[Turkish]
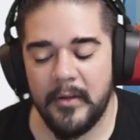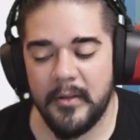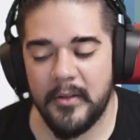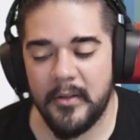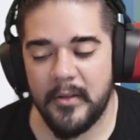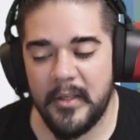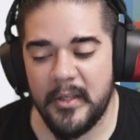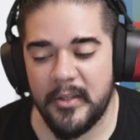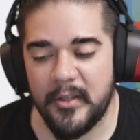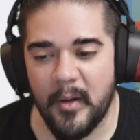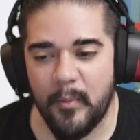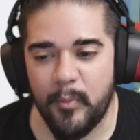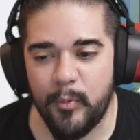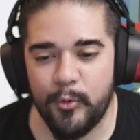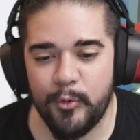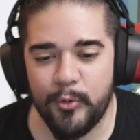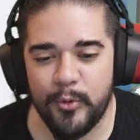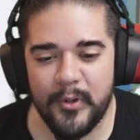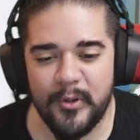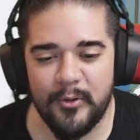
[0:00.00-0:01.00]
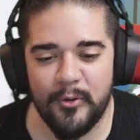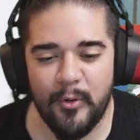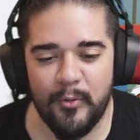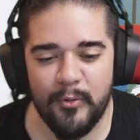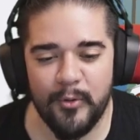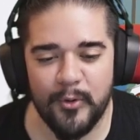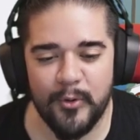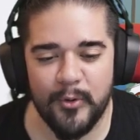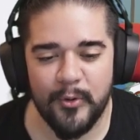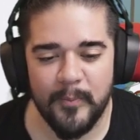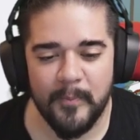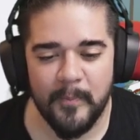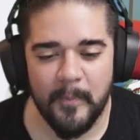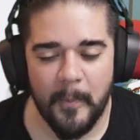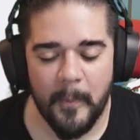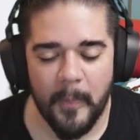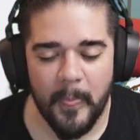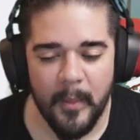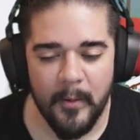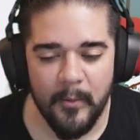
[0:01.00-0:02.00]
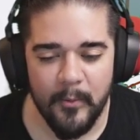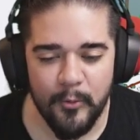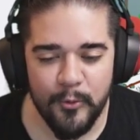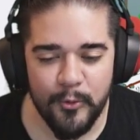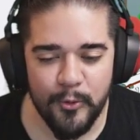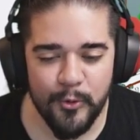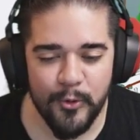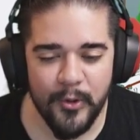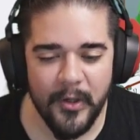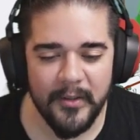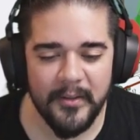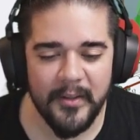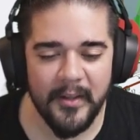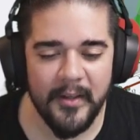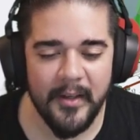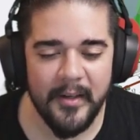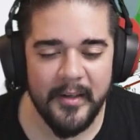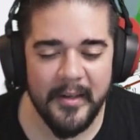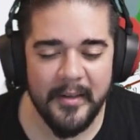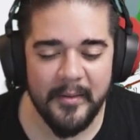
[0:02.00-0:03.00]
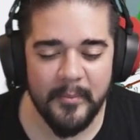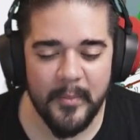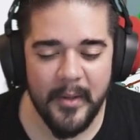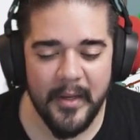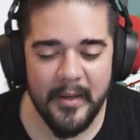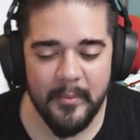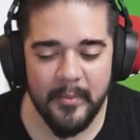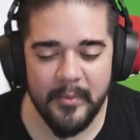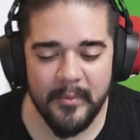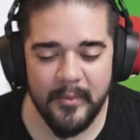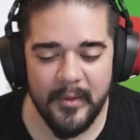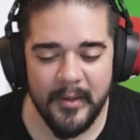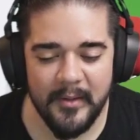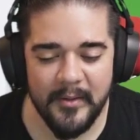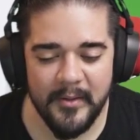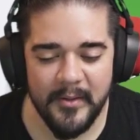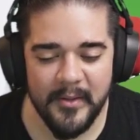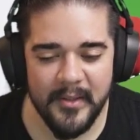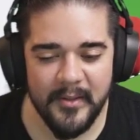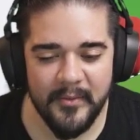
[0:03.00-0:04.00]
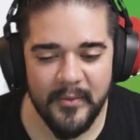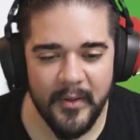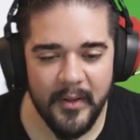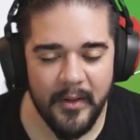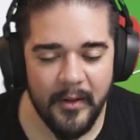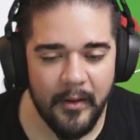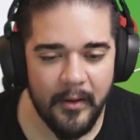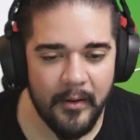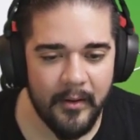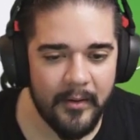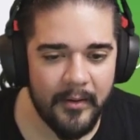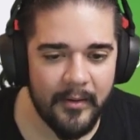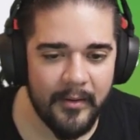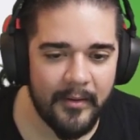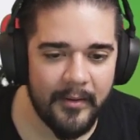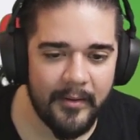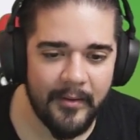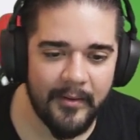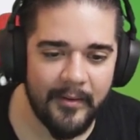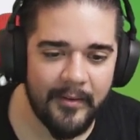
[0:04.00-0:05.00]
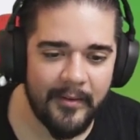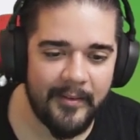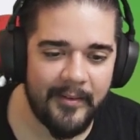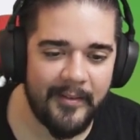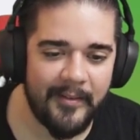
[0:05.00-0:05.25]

İyi ki iyi çapulcuları dövdük. Ucuz katana, led, leather zırh Aa.